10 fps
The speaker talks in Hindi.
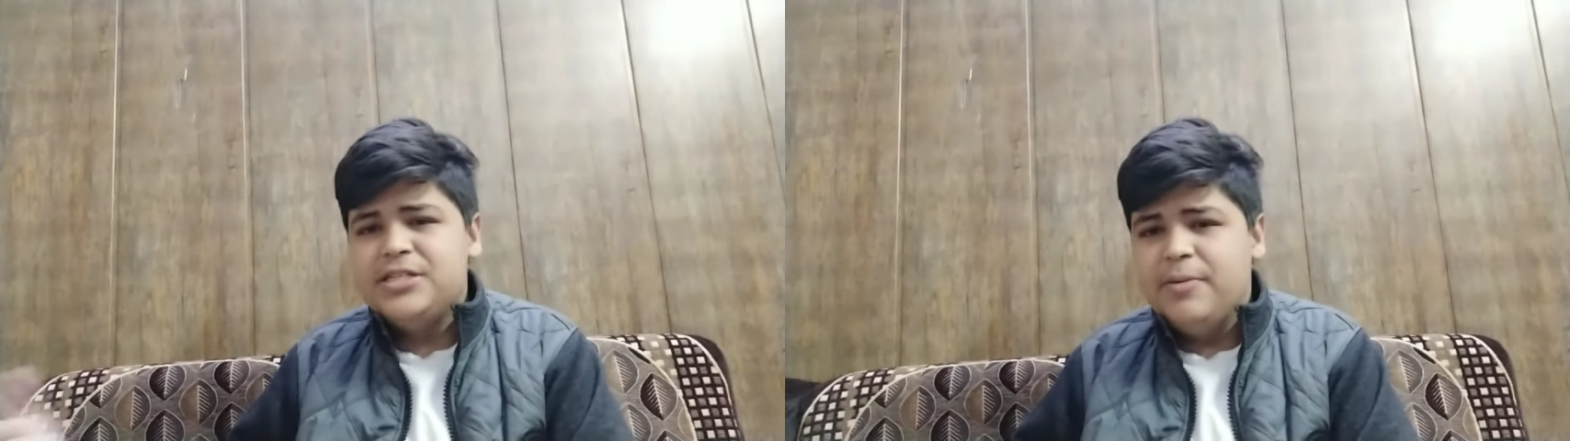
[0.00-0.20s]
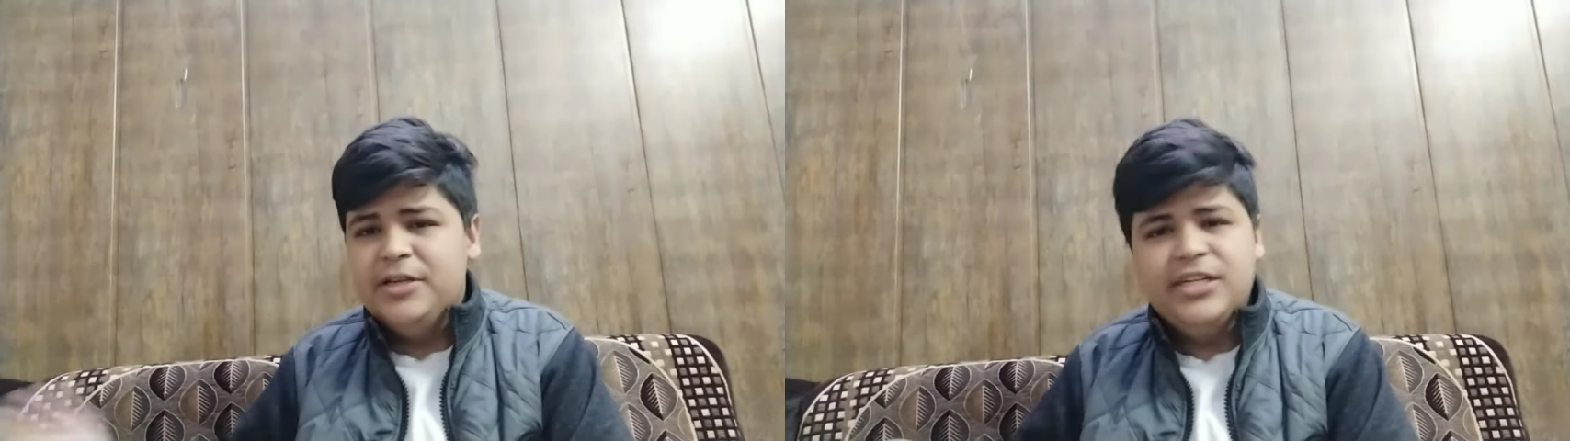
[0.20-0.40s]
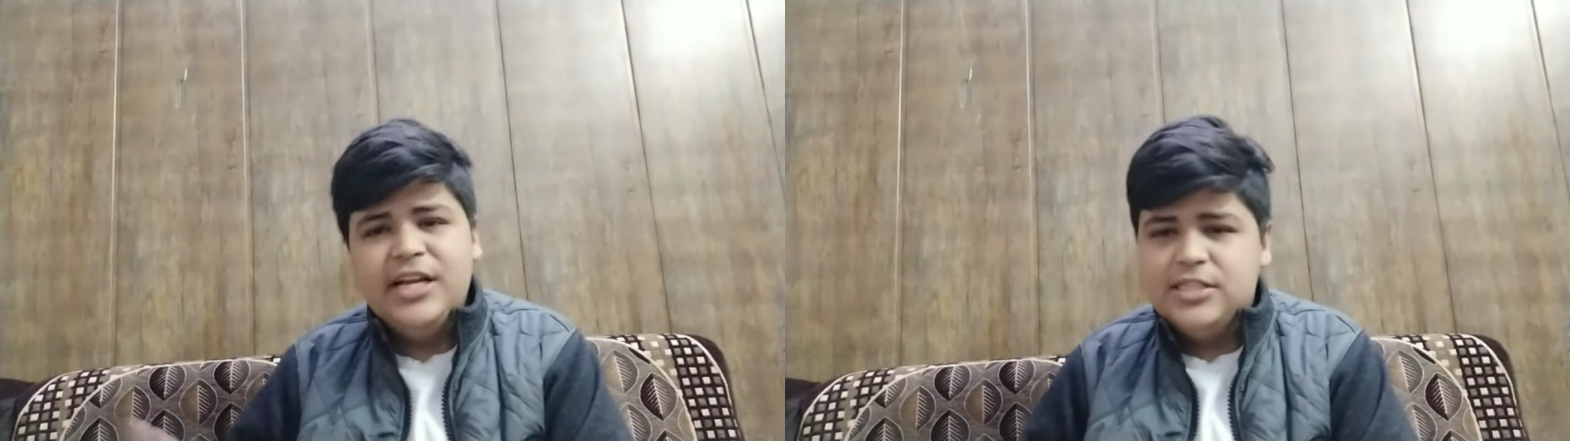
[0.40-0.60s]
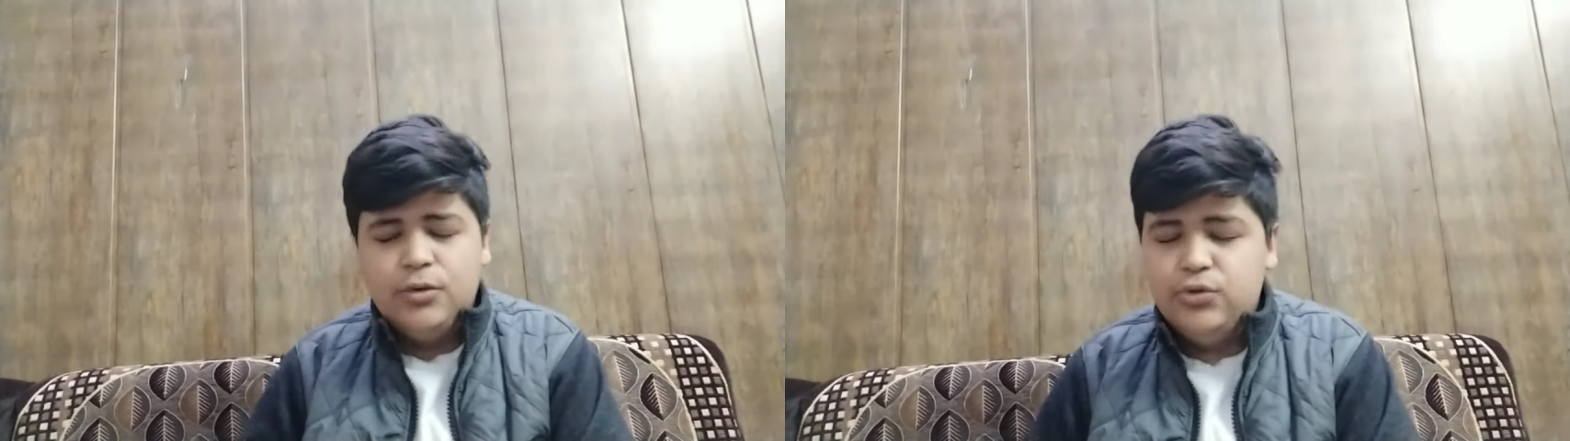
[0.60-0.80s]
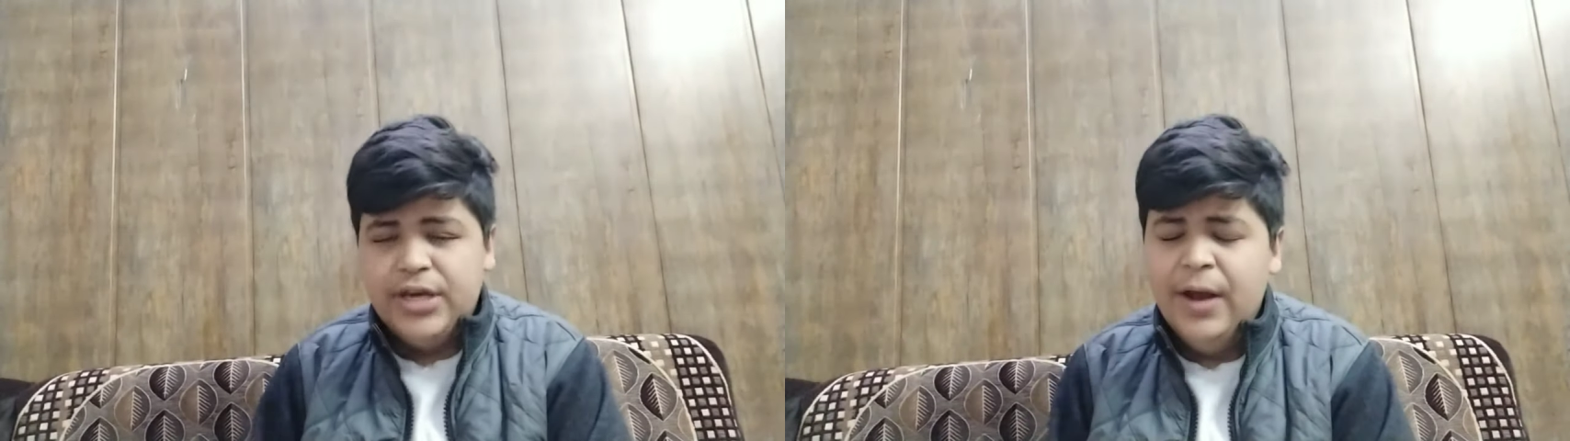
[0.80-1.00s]
स्टेबलाइजेशन
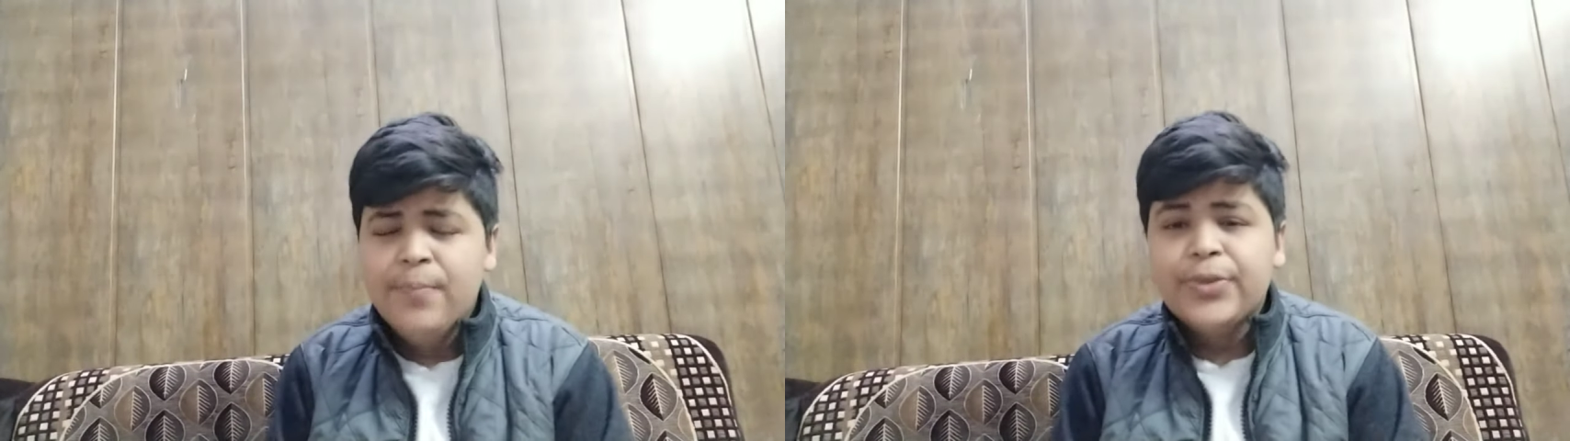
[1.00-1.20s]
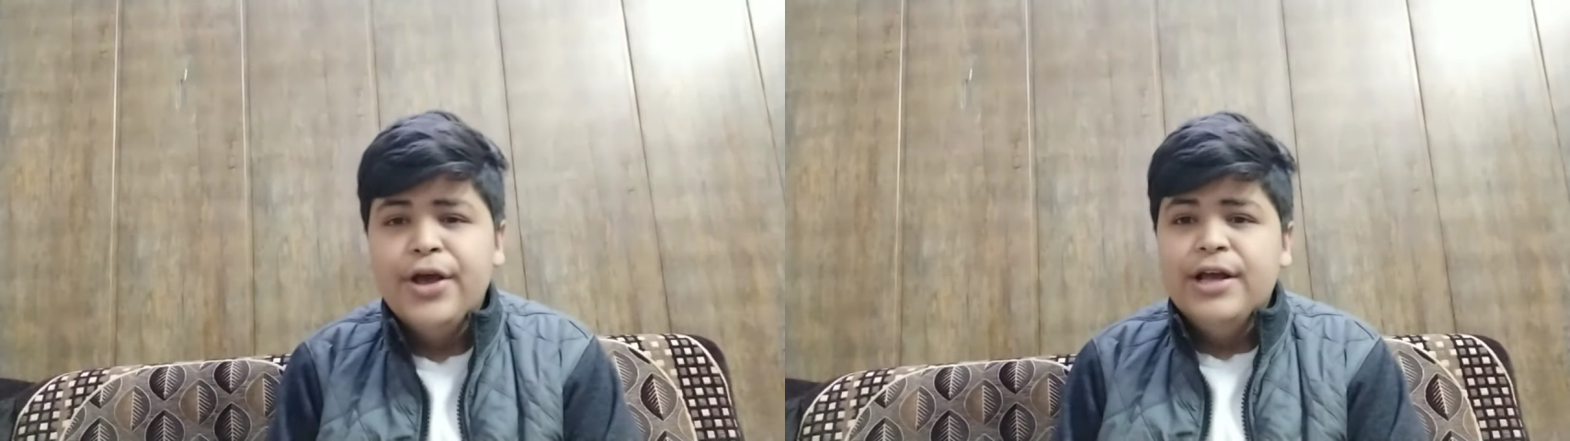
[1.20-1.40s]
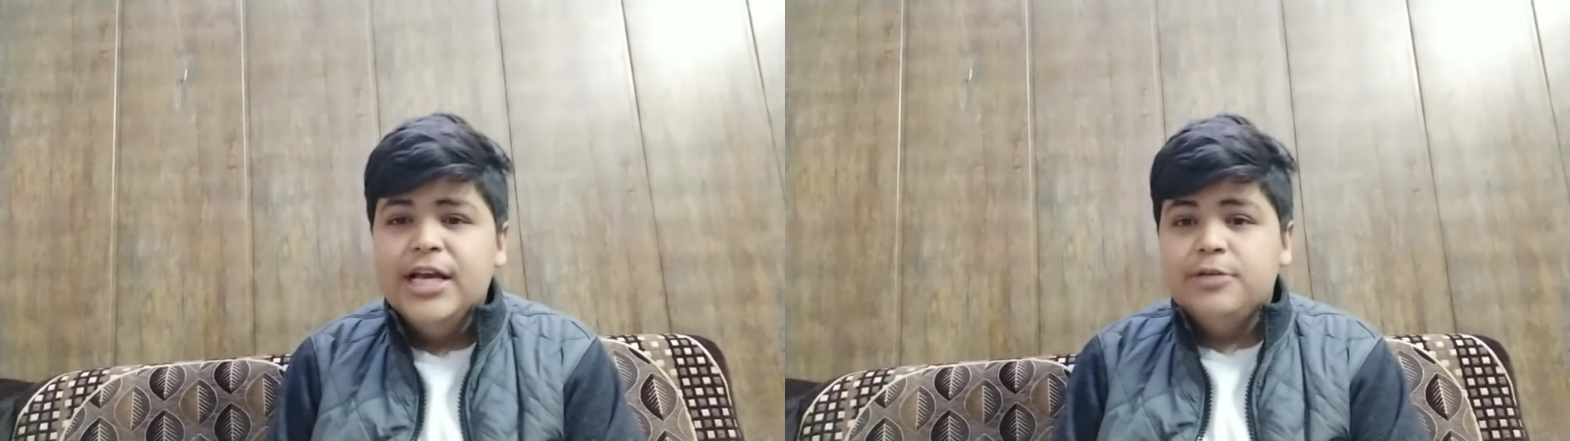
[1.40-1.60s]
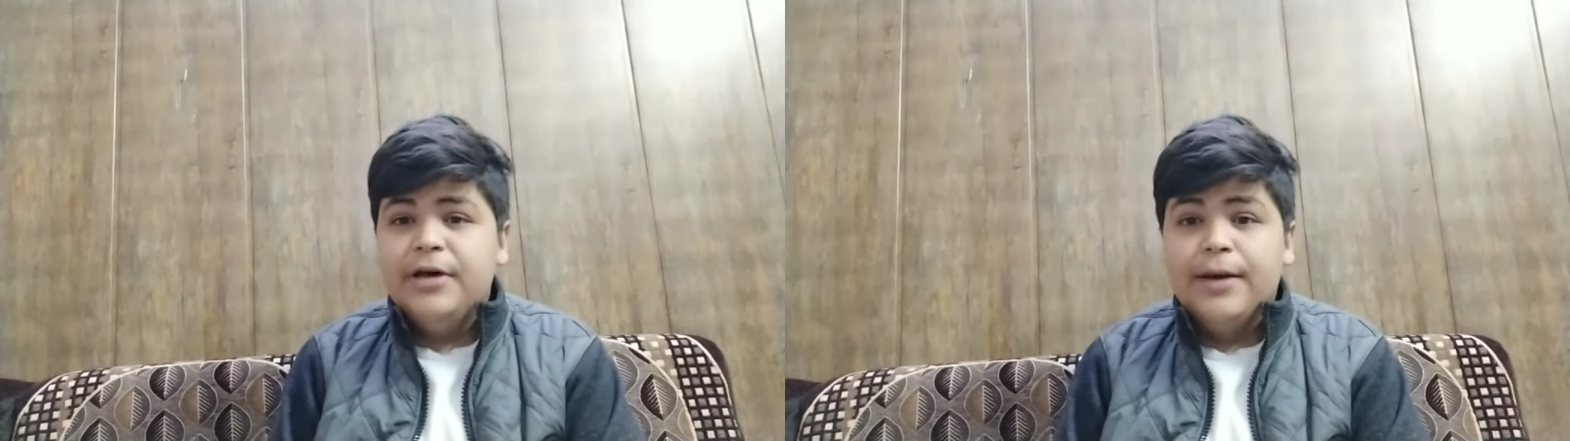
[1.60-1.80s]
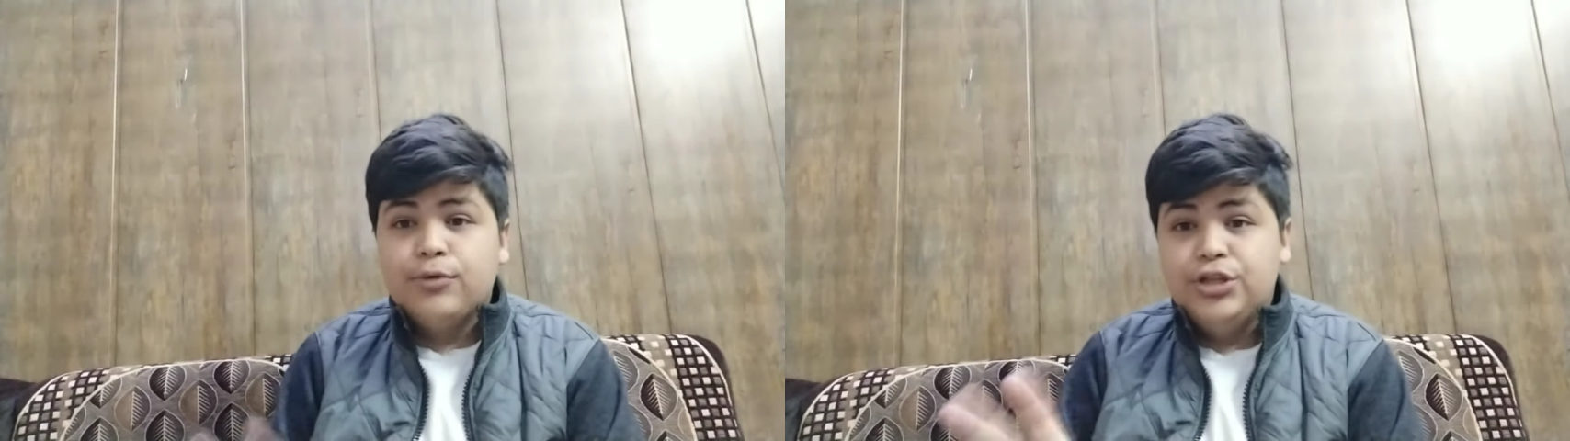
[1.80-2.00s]
ऐसे कुछ है इस
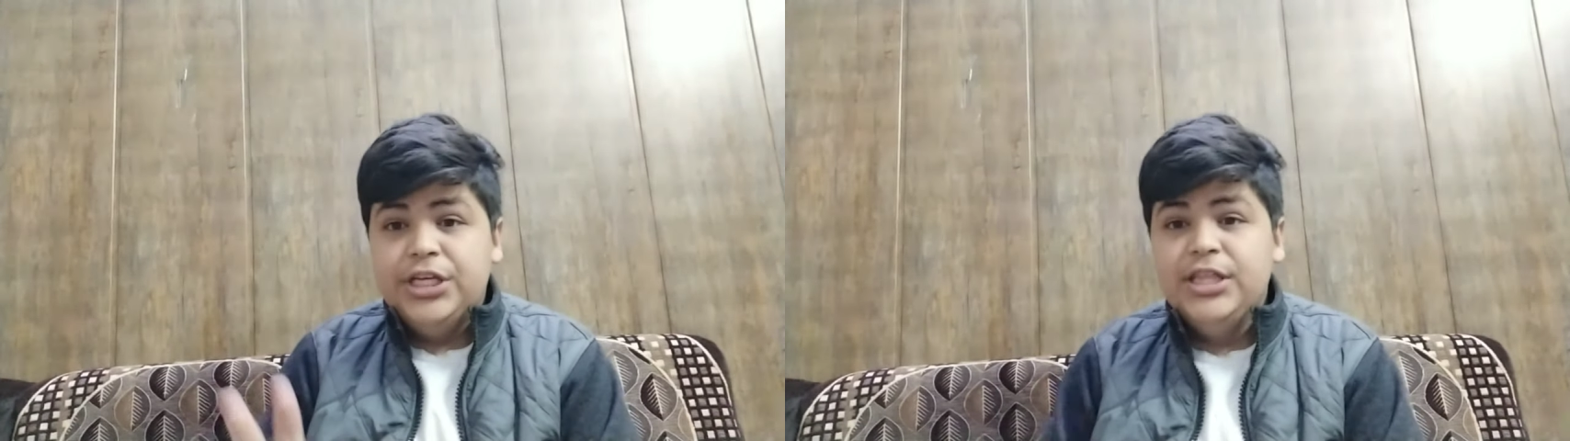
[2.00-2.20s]
बार आपको